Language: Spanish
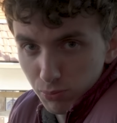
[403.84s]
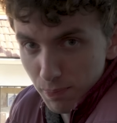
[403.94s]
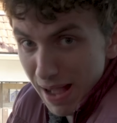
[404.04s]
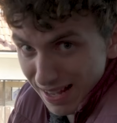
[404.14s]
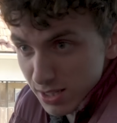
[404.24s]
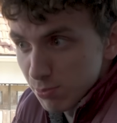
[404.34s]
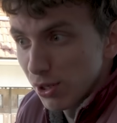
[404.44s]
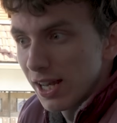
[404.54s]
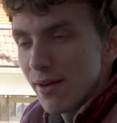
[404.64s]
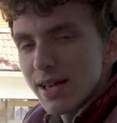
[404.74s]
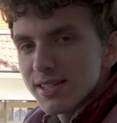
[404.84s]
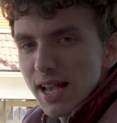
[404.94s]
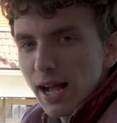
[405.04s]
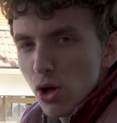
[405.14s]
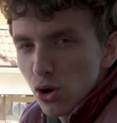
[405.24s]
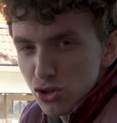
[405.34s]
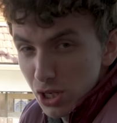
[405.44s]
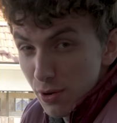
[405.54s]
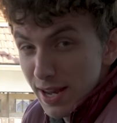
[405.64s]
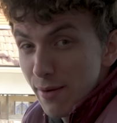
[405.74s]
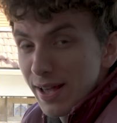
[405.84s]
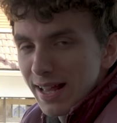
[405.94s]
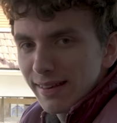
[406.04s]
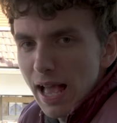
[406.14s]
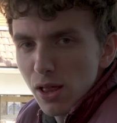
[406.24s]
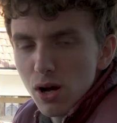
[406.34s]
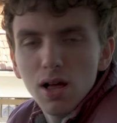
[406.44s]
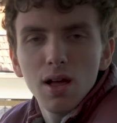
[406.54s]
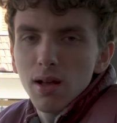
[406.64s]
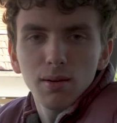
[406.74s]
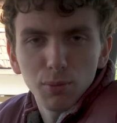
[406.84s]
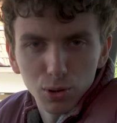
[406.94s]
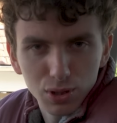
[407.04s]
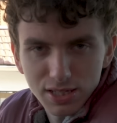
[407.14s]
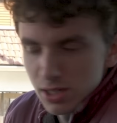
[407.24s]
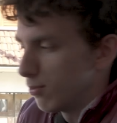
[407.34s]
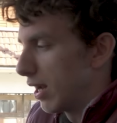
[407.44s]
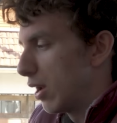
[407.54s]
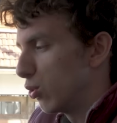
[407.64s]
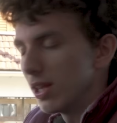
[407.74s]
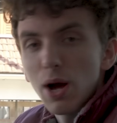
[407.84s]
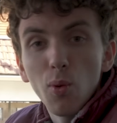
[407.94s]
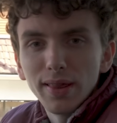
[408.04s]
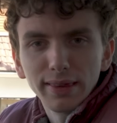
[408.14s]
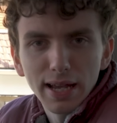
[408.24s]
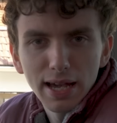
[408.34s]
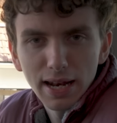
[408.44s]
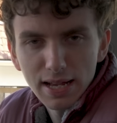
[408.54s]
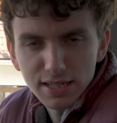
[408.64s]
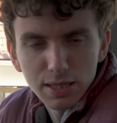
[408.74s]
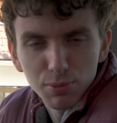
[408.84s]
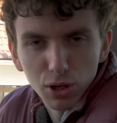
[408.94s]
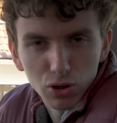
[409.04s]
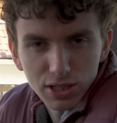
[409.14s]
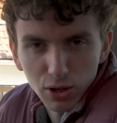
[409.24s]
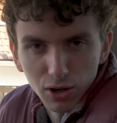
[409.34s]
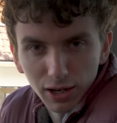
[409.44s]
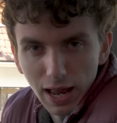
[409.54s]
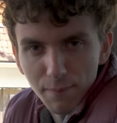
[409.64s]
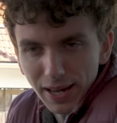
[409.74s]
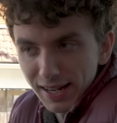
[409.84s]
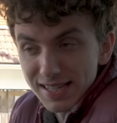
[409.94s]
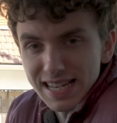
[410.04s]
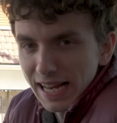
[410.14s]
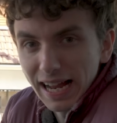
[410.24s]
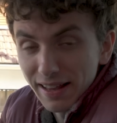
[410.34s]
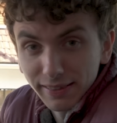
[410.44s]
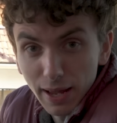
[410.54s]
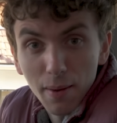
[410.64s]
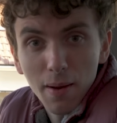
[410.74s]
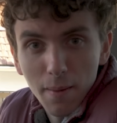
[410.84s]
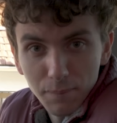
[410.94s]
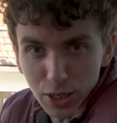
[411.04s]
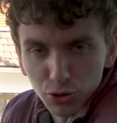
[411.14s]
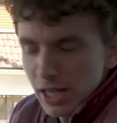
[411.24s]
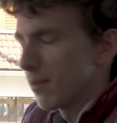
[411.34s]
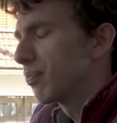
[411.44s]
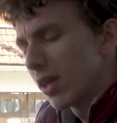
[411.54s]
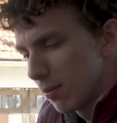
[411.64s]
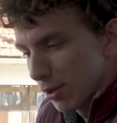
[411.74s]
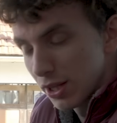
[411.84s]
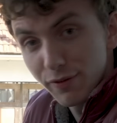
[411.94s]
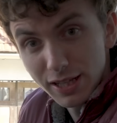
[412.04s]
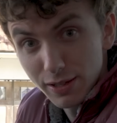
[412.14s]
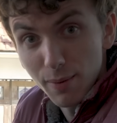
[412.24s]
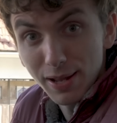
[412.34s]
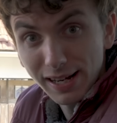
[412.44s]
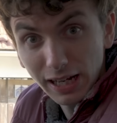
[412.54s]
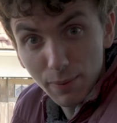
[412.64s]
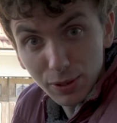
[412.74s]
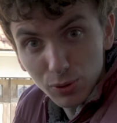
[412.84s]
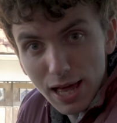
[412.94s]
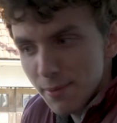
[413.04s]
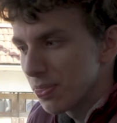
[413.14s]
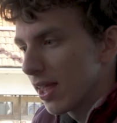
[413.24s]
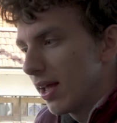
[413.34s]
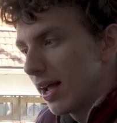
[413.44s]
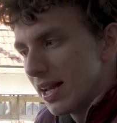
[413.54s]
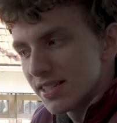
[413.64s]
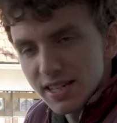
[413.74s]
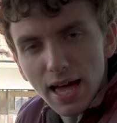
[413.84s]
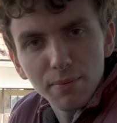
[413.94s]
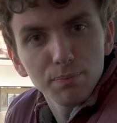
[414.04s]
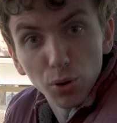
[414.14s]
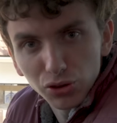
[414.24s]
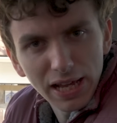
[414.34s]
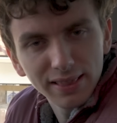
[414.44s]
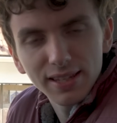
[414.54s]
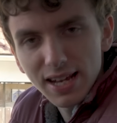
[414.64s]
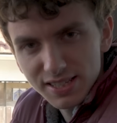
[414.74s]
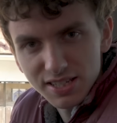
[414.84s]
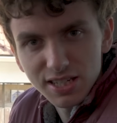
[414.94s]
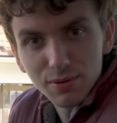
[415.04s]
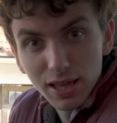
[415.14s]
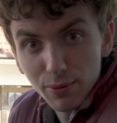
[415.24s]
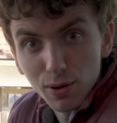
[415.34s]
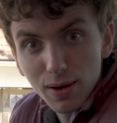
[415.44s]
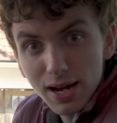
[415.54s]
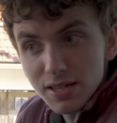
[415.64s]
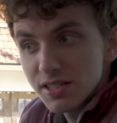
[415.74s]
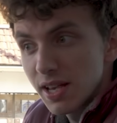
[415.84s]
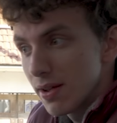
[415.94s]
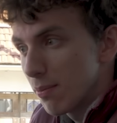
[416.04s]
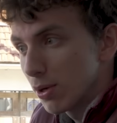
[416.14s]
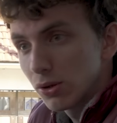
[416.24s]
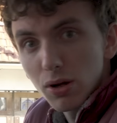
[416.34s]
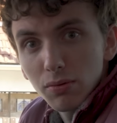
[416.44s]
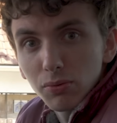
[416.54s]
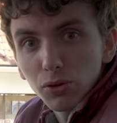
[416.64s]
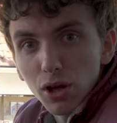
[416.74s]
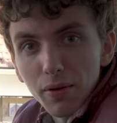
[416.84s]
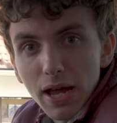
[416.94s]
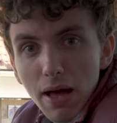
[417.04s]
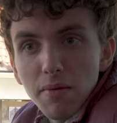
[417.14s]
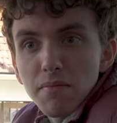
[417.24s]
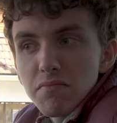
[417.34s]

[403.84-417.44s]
más, porque le habían sacado cosas, lo habían abaratado, boludeces como la luz de la guantera, ese tipo de cosas con lo que las marcas les encanta pijotear. Pero en definitiva, para recapitular, el sedán potente y accesible de Volkswagen se había puesto todavía